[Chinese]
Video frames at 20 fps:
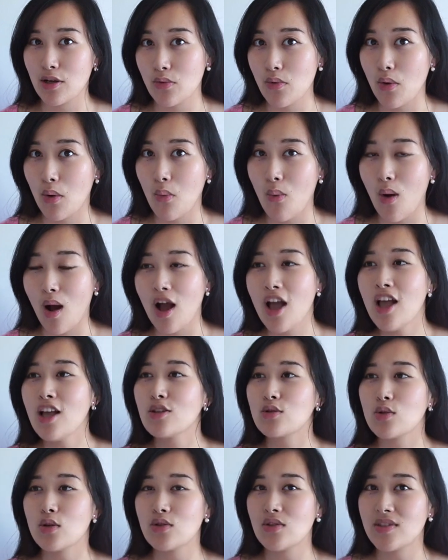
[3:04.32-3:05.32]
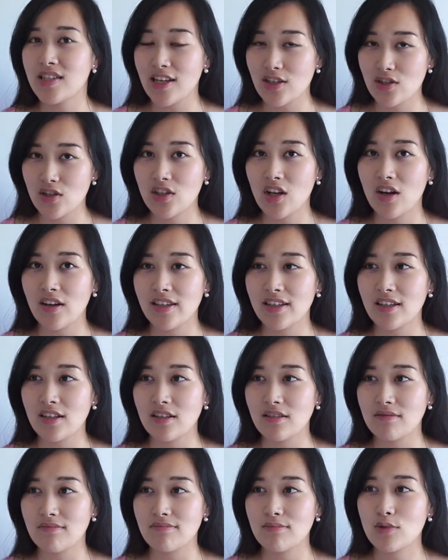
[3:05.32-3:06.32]
个愿望，所以就牵涉到一
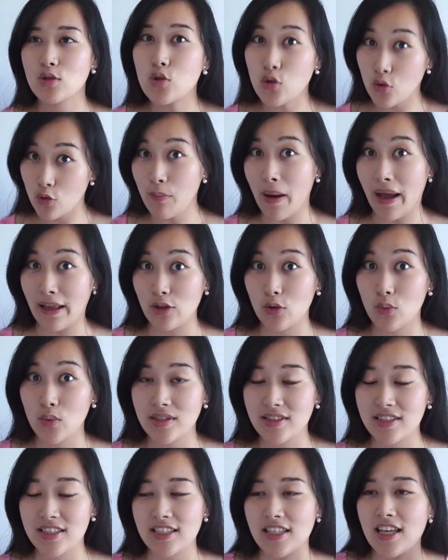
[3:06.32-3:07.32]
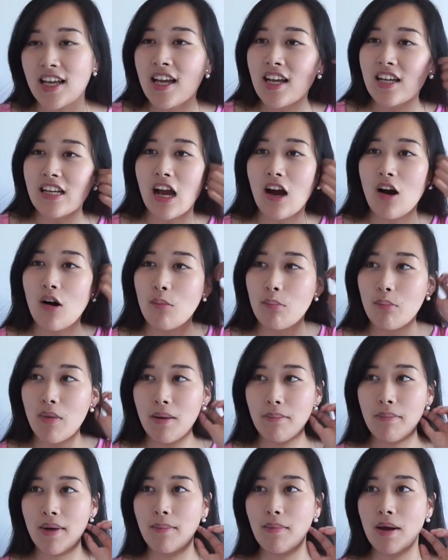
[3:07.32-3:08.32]
个出版的问题。然后
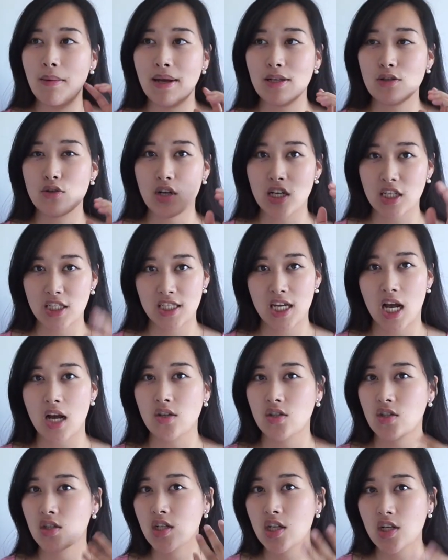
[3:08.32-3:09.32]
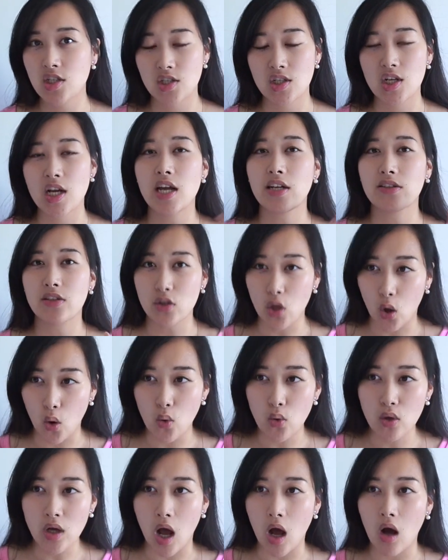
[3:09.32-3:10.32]
慢慢慢慢就开始尝试各式各样的
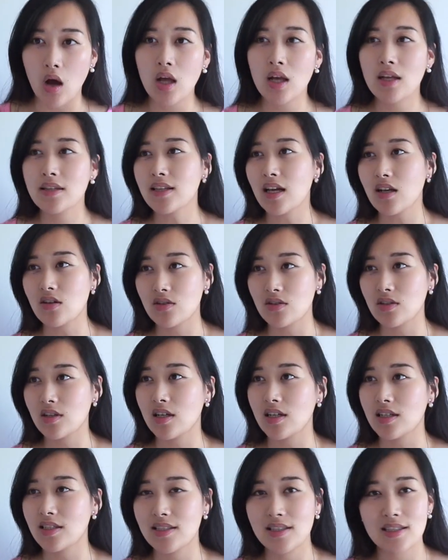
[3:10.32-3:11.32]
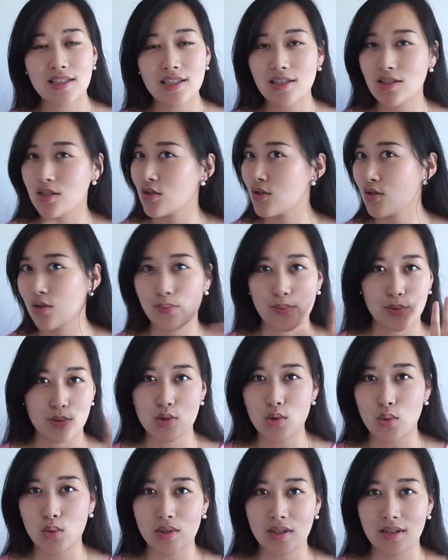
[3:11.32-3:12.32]
投稿，但是呢。一直是不
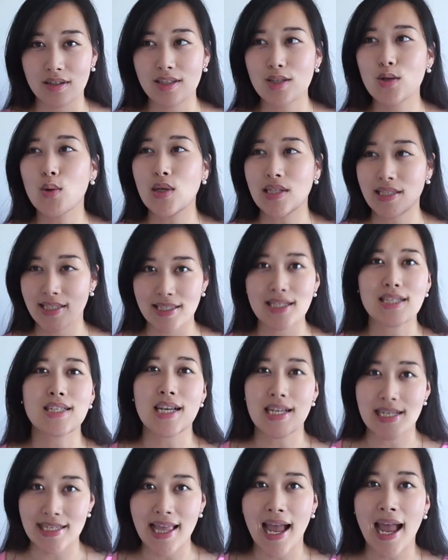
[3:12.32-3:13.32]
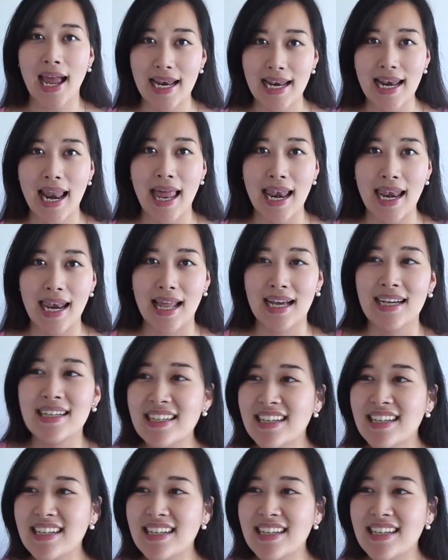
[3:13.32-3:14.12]
中的，因为写的实在是太烂了，